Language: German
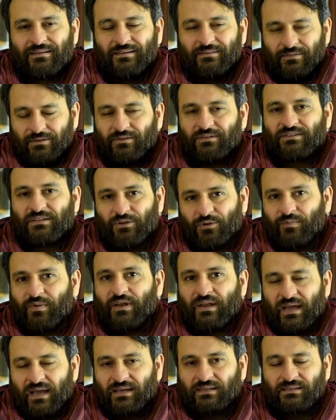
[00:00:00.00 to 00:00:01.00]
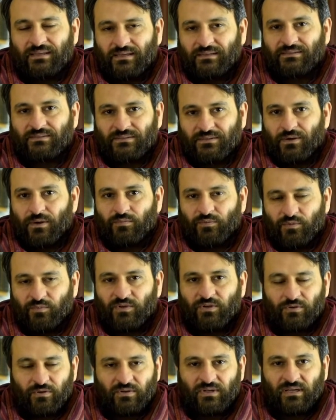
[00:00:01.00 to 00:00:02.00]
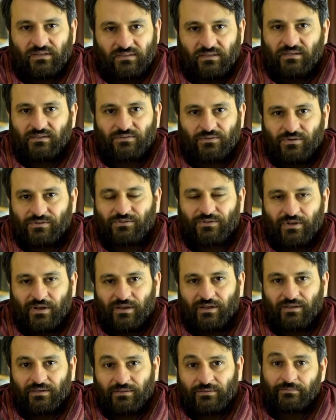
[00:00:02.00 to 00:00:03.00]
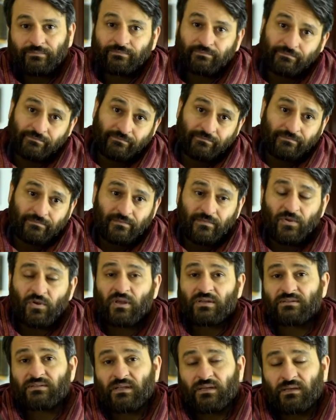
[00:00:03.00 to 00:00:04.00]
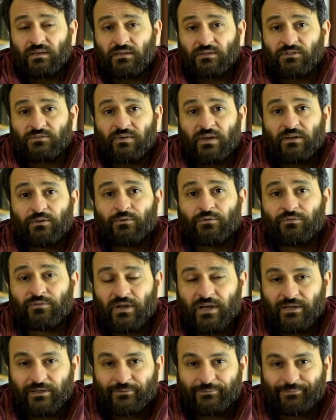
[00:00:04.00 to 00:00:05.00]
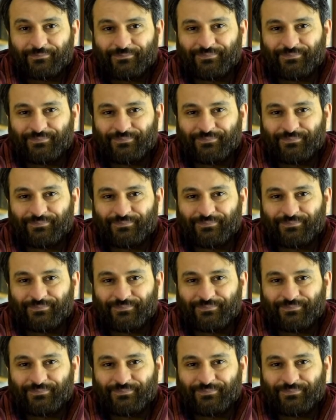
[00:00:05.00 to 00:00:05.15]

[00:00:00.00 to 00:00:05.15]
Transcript: Wenn du jetzt darüber nachdenkst, ob du mich kontaktieren sollst oder nicht, Du kannst deinen inneren Schweinehund fragen.